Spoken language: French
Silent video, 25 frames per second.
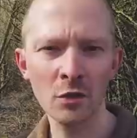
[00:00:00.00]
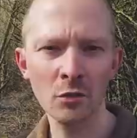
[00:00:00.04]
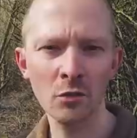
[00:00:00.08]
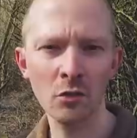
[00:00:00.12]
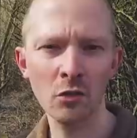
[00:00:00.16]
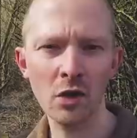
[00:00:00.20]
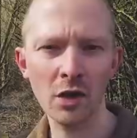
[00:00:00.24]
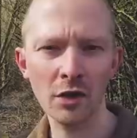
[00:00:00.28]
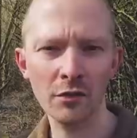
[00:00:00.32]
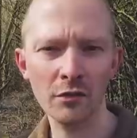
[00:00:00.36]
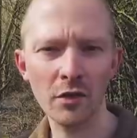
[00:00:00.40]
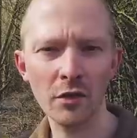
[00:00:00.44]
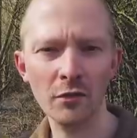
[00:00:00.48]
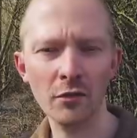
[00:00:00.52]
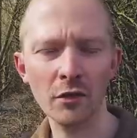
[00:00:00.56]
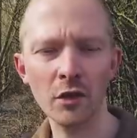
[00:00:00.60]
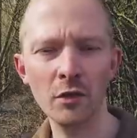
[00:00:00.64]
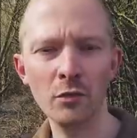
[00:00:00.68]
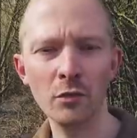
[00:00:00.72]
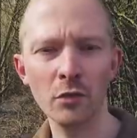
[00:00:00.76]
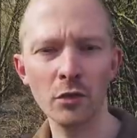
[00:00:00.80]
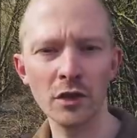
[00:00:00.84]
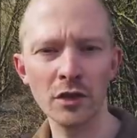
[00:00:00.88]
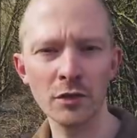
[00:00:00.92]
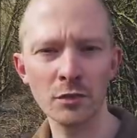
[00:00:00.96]
pour arriver à faire une
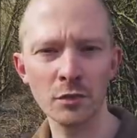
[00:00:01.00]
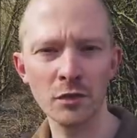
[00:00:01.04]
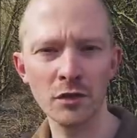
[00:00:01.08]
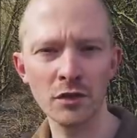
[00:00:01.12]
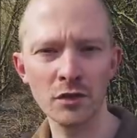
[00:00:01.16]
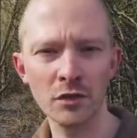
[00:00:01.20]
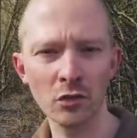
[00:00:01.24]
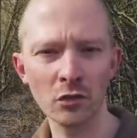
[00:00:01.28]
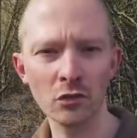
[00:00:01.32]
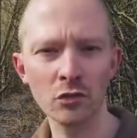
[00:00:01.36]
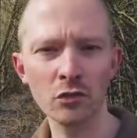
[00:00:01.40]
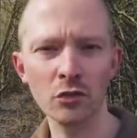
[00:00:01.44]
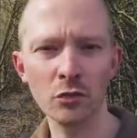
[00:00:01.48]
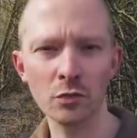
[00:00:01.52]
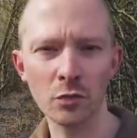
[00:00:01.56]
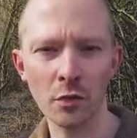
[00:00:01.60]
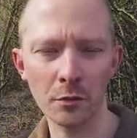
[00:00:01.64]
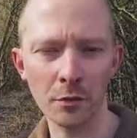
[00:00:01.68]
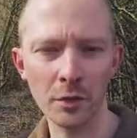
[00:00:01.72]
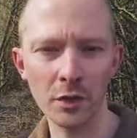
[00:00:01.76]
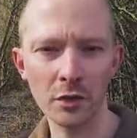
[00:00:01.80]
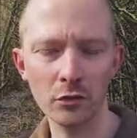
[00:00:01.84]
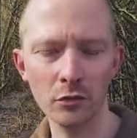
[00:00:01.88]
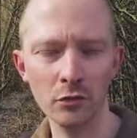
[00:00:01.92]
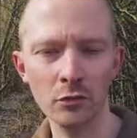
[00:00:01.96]
bonne exposition du
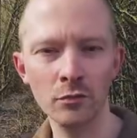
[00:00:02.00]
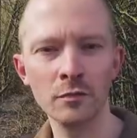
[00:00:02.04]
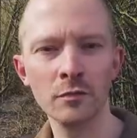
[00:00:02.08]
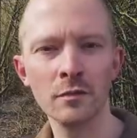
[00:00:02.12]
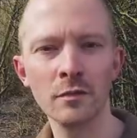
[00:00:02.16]
premier coup.